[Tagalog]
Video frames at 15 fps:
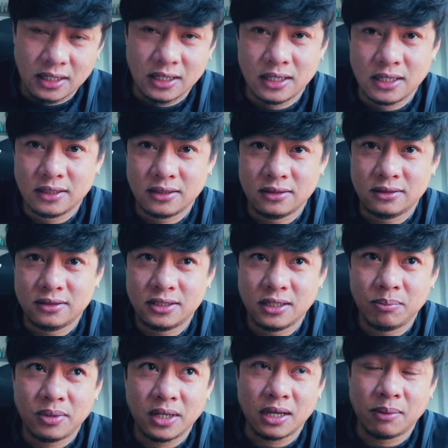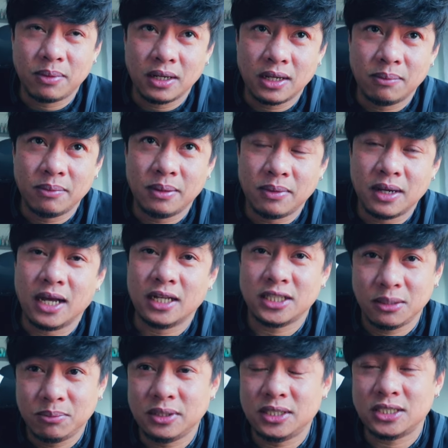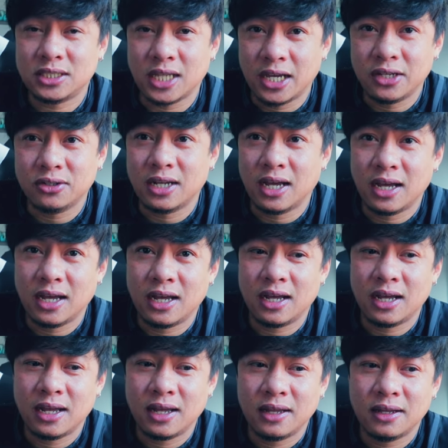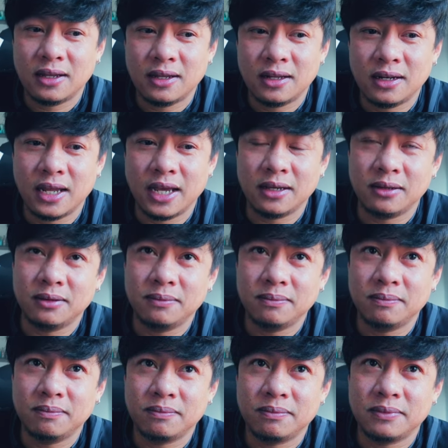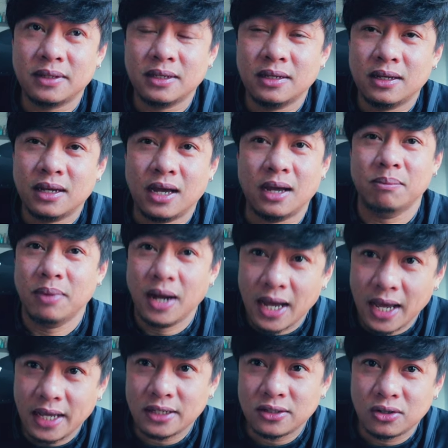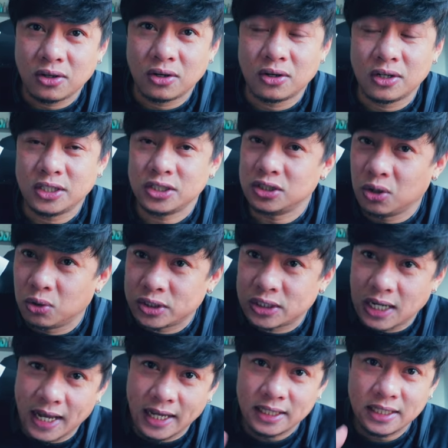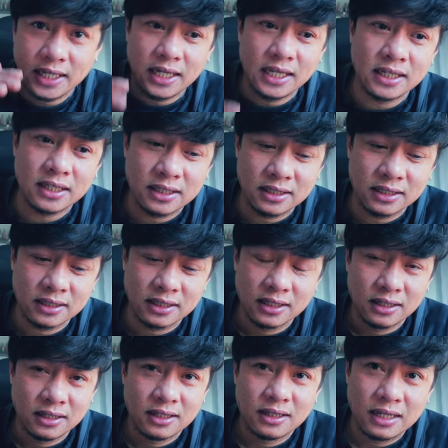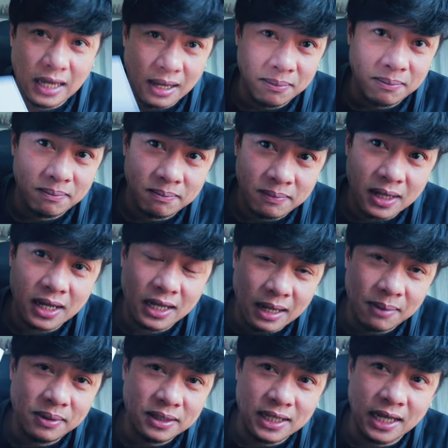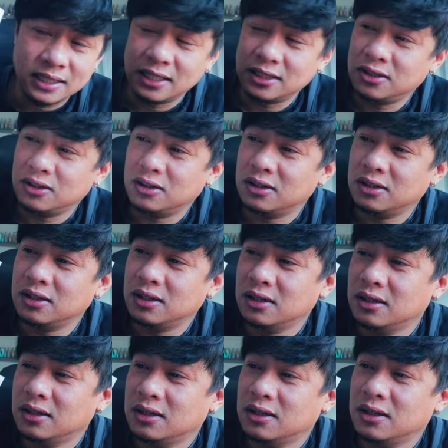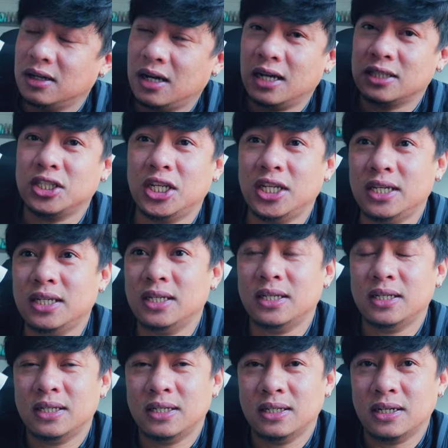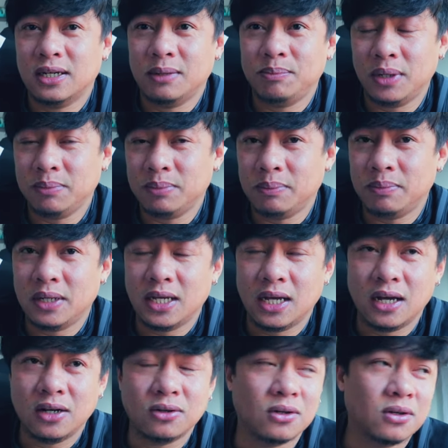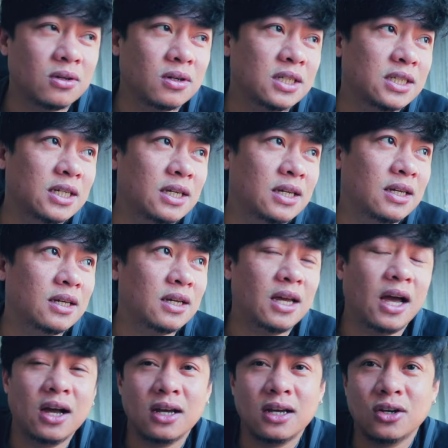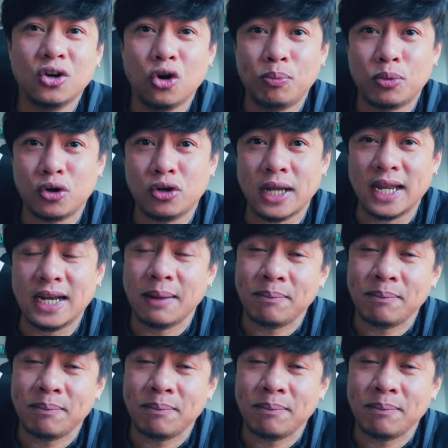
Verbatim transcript: And syempre kapag ka may mga activities tayo na like a ah, bike or snow sliding, yan magagamit natin 'to. Actually, uh, pinagpipilian ko kasi ang GoPro na eh,